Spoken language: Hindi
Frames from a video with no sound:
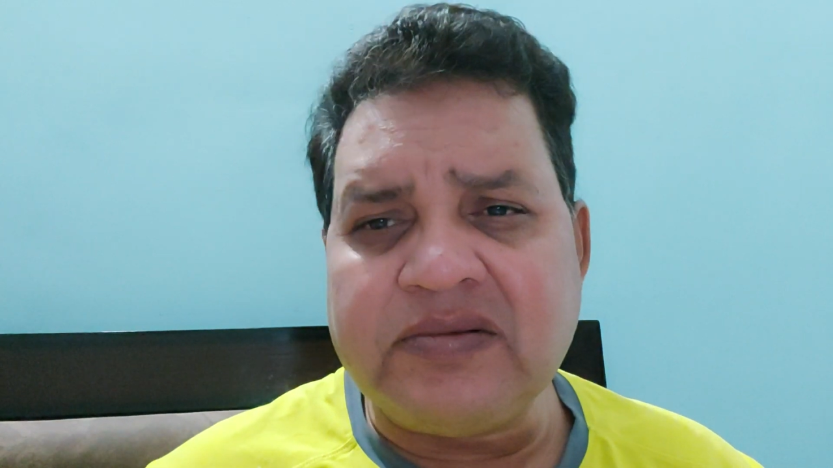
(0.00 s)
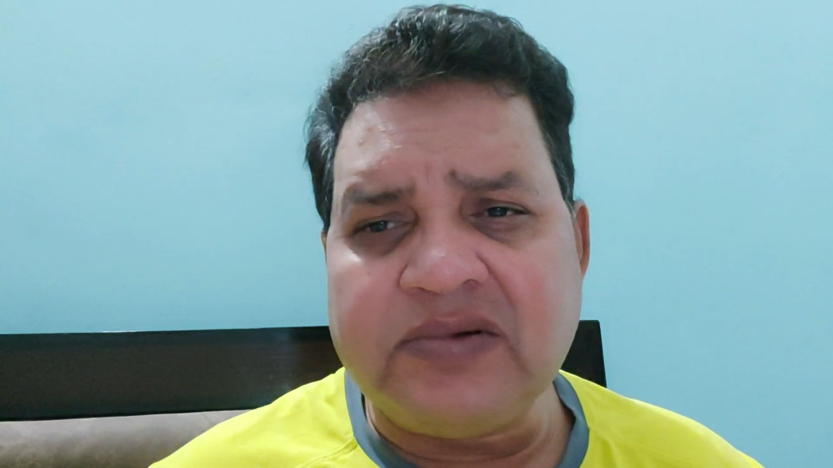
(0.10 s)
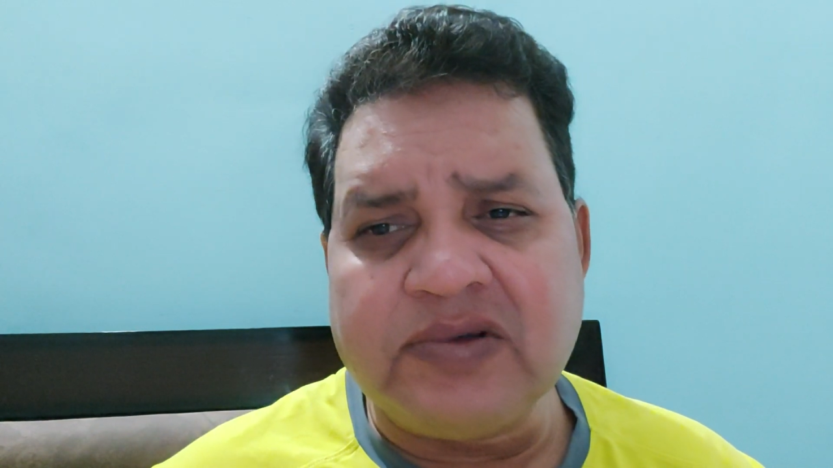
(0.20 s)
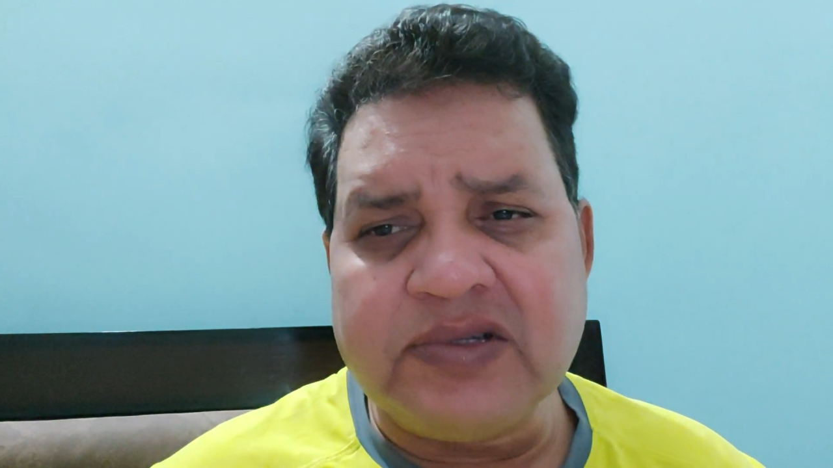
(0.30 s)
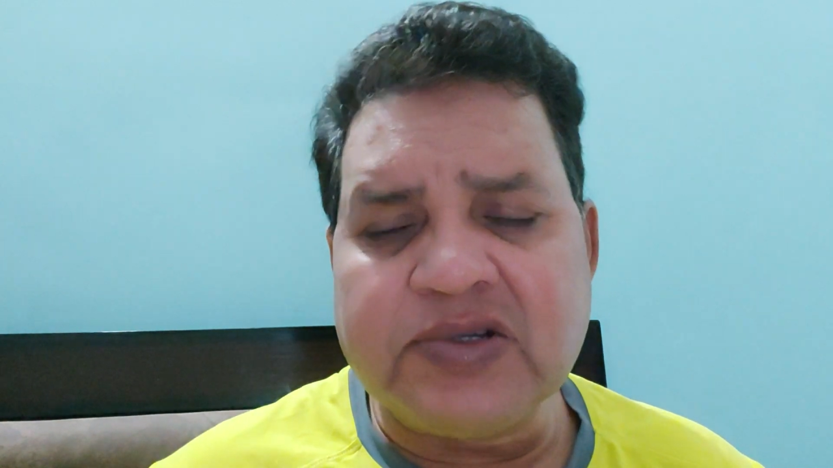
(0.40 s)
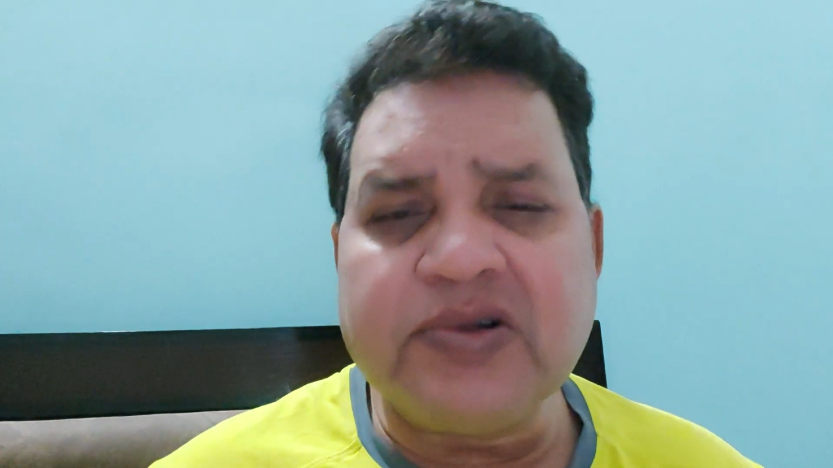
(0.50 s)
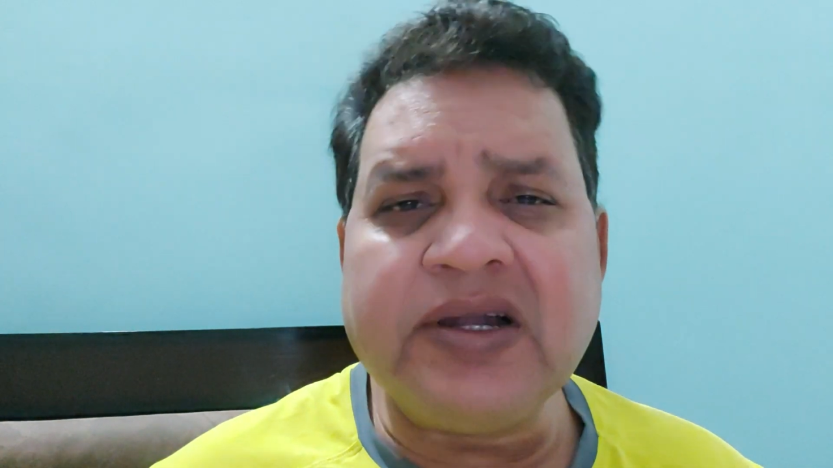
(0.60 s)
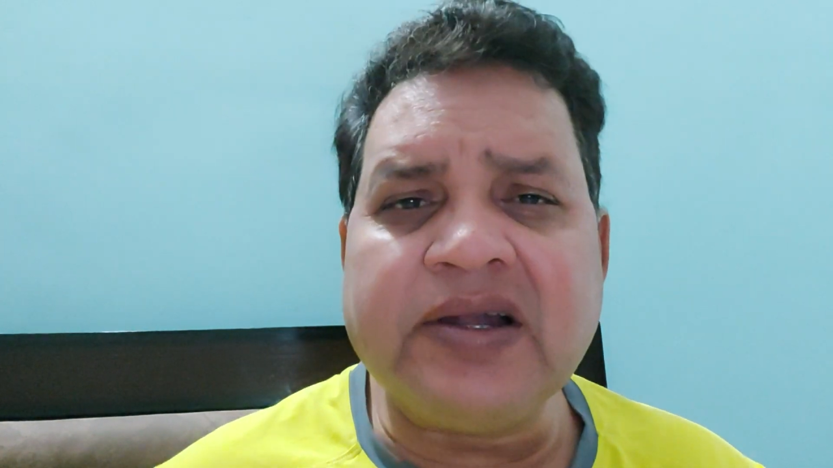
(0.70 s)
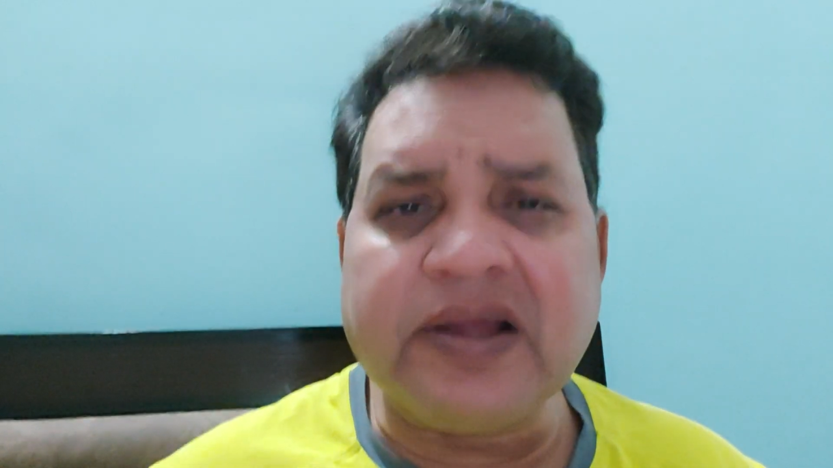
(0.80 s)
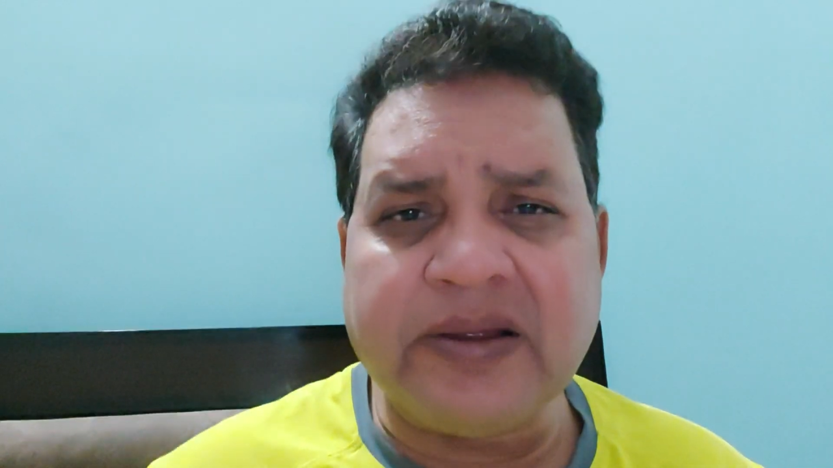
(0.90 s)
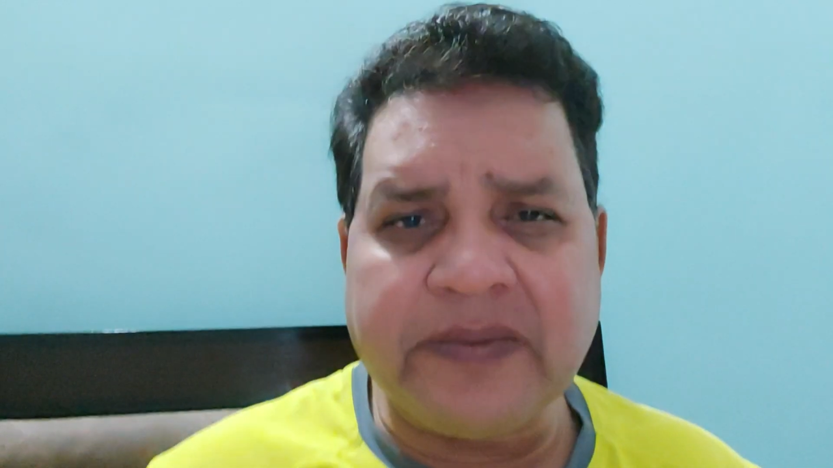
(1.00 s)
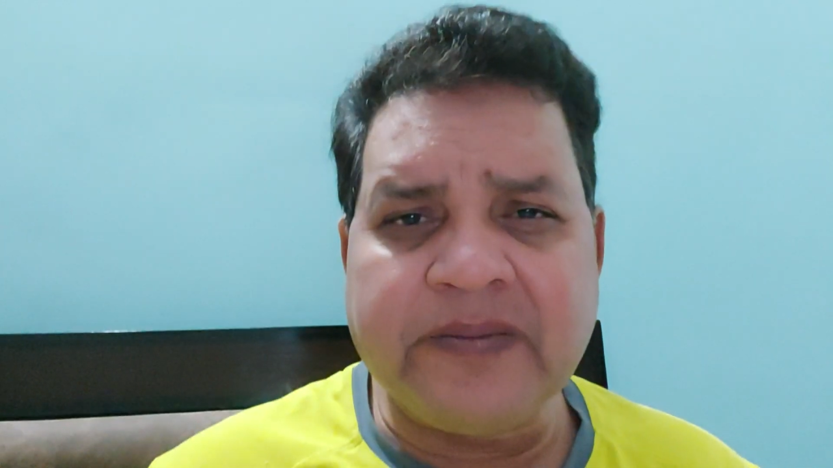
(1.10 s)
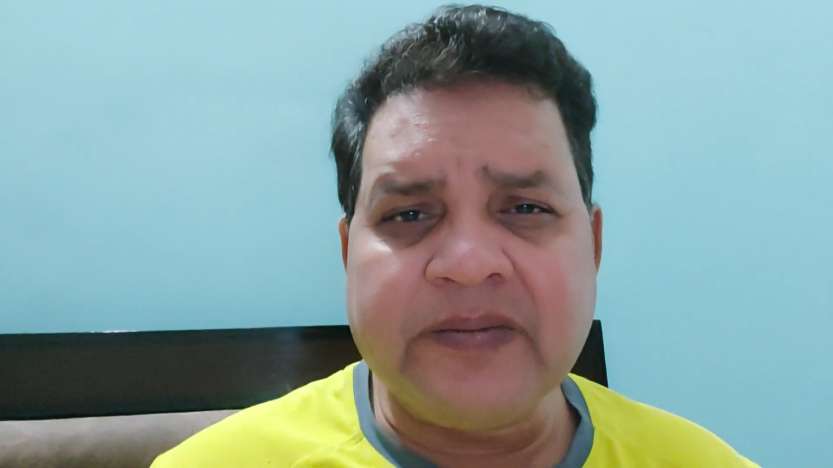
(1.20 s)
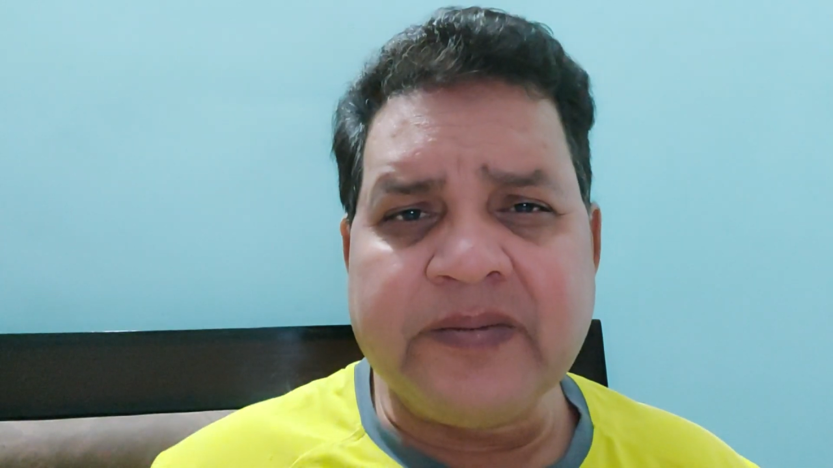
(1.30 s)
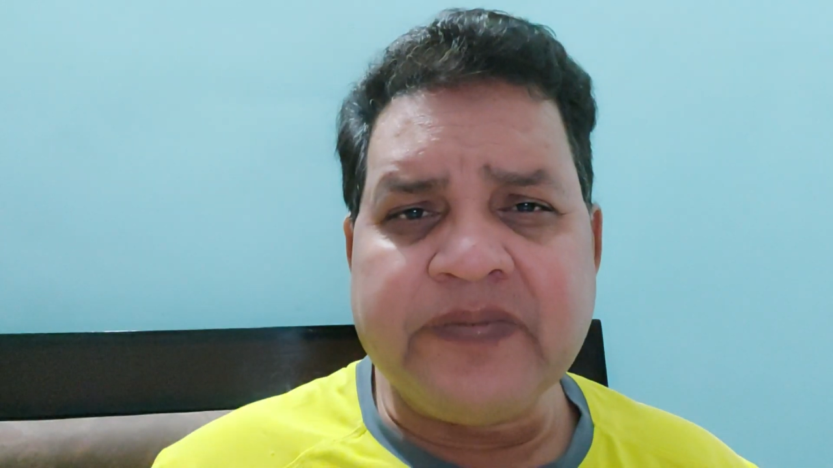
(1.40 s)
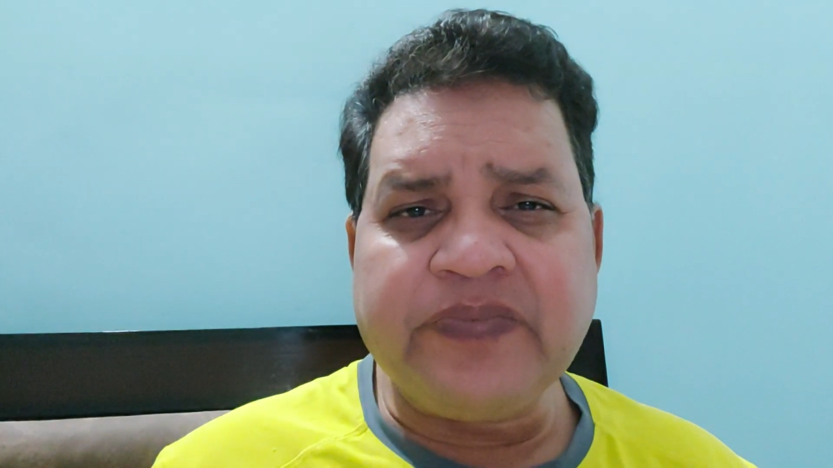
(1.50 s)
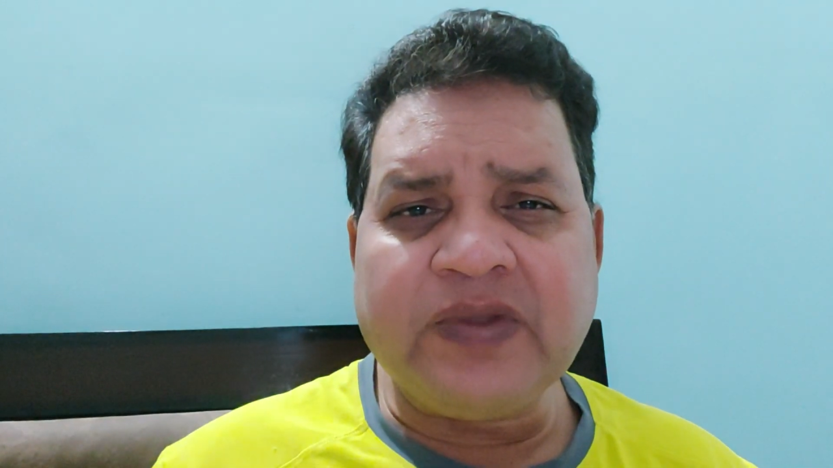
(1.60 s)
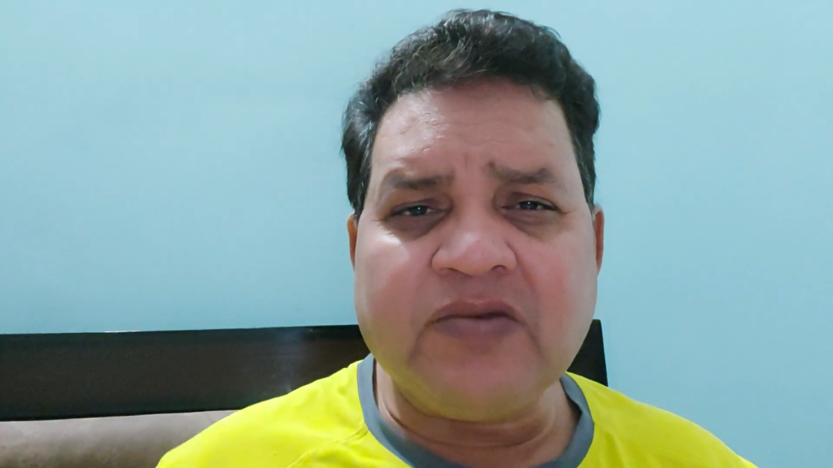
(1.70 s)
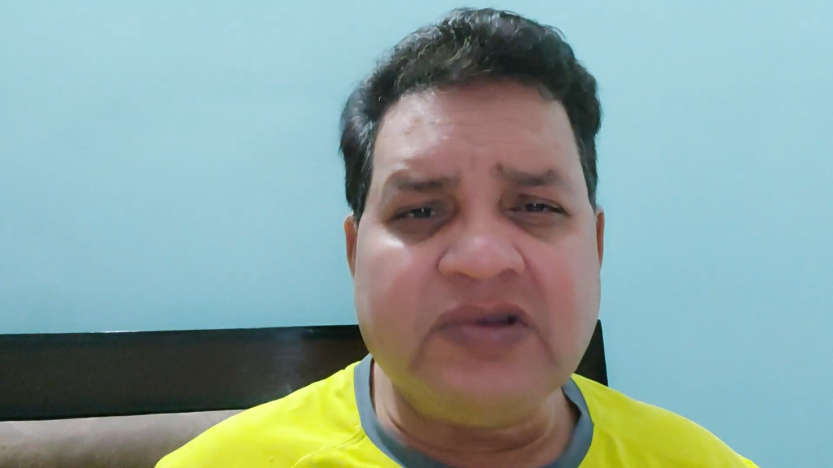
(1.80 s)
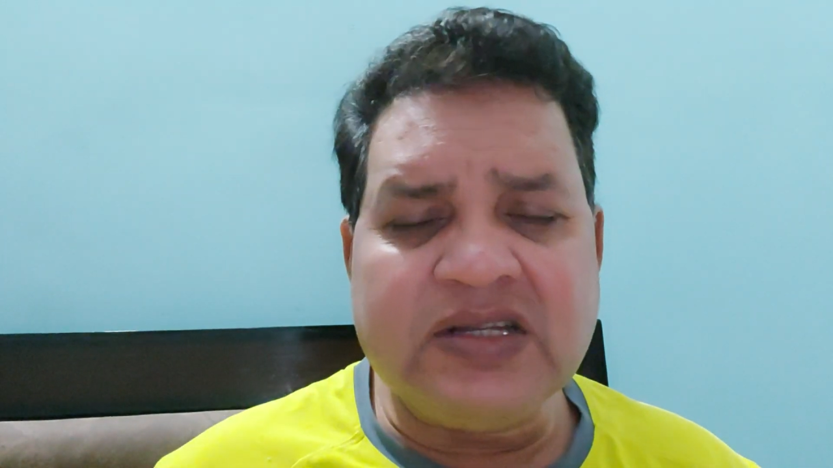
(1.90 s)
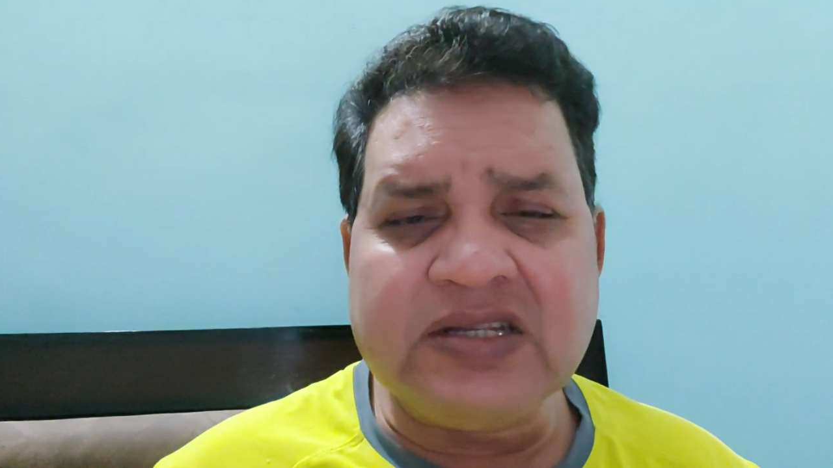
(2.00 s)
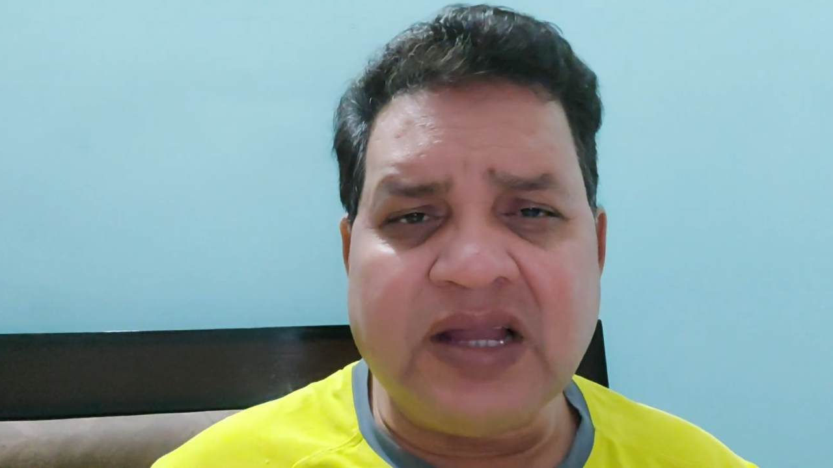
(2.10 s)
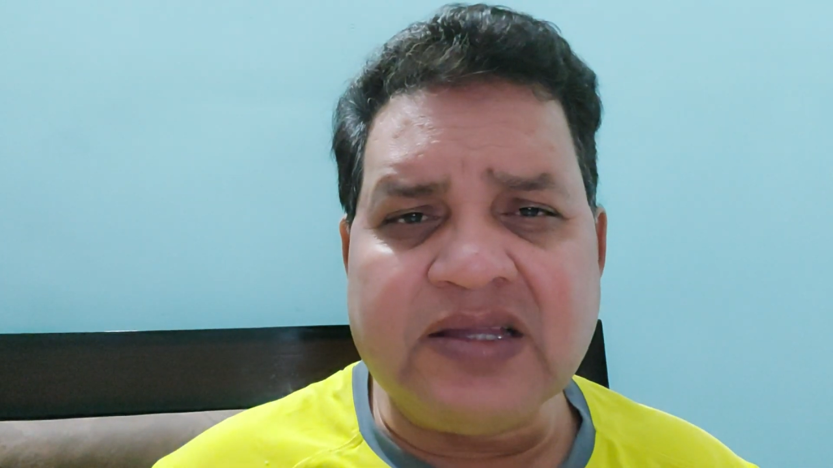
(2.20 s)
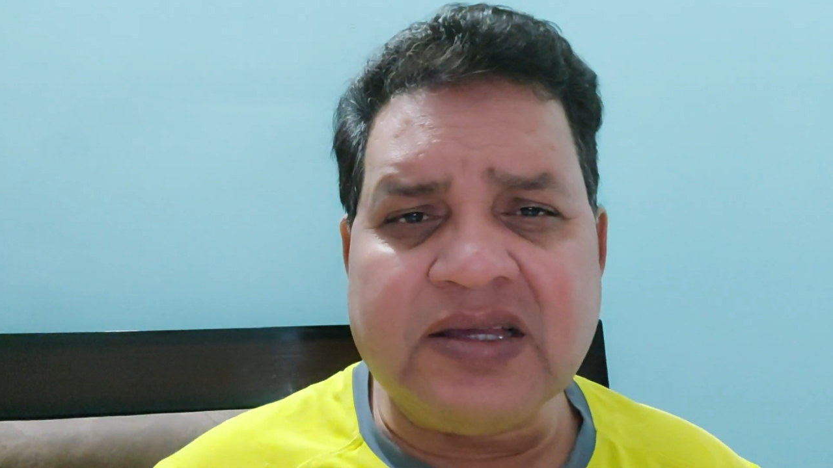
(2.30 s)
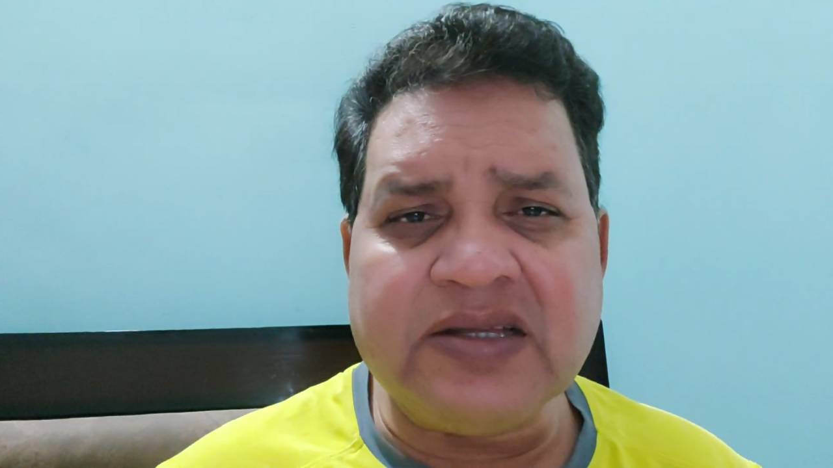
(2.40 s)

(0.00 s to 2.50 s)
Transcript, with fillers: वो स्टूडेंट है उन्नीस साल की